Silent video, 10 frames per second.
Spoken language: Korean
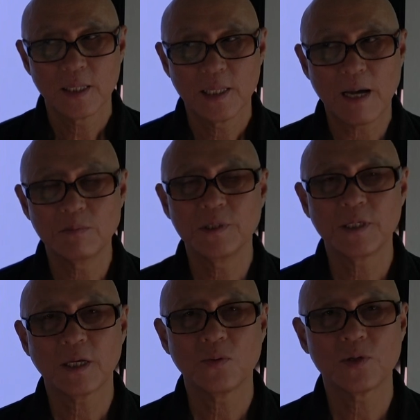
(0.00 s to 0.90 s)

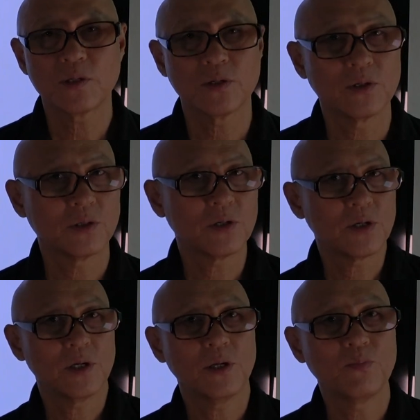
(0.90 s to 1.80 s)
남성에 비해서
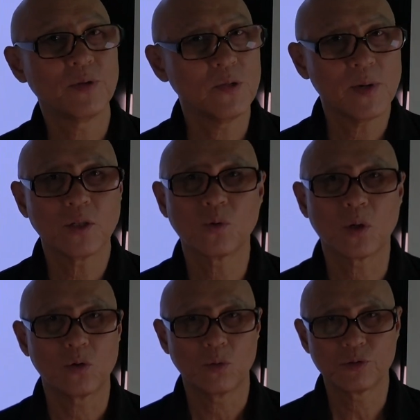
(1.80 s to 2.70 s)
여성이 비만
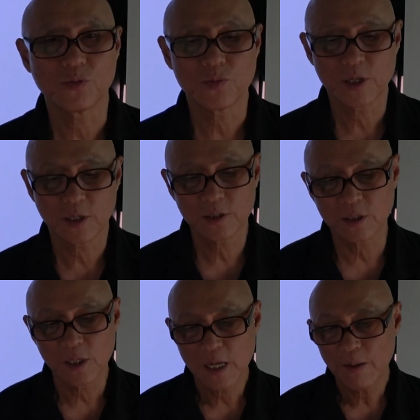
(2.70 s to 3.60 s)
도가 높습니다.
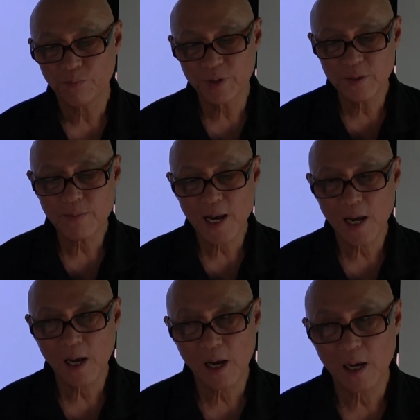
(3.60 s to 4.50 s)
그래서
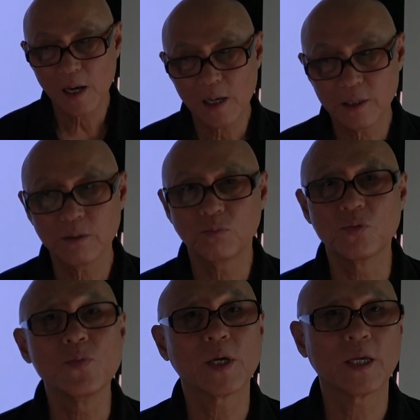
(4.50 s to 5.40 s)
비만은
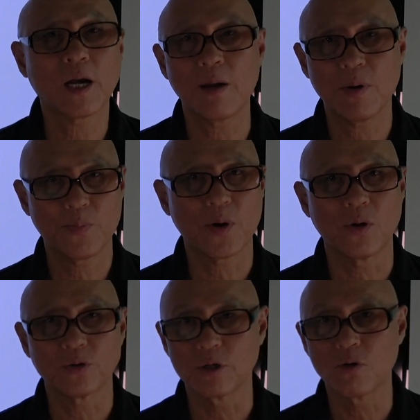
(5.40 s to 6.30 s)
분명히
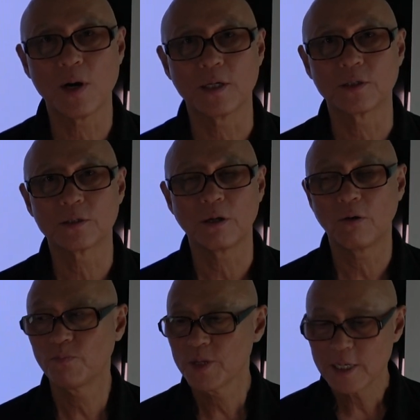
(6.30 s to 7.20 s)
감마병하고 연관이 있어요.
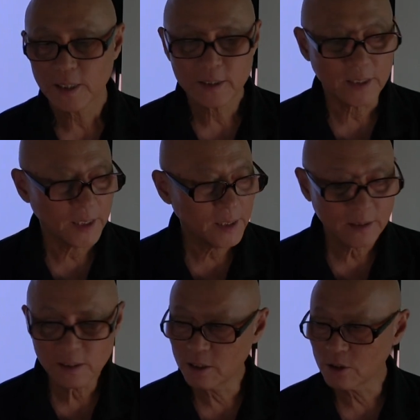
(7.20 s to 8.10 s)
그래서
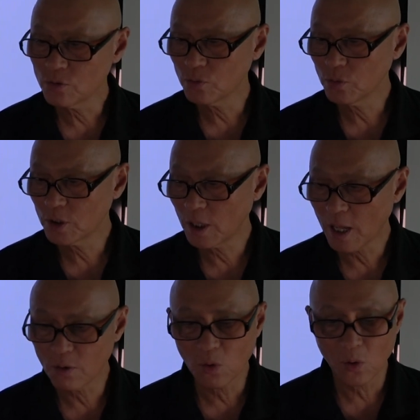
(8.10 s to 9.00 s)
이런
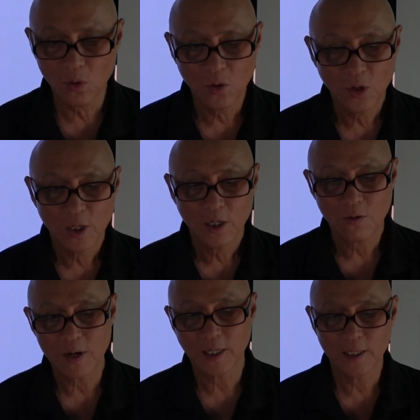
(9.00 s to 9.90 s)
경우들하고
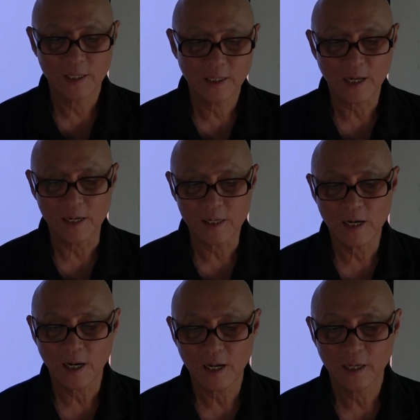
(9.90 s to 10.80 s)
관계 있는 게
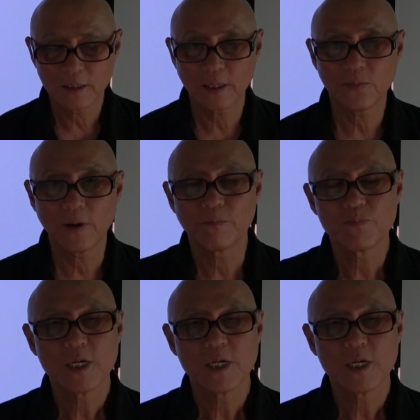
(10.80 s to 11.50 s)
아닌가. 그 다음에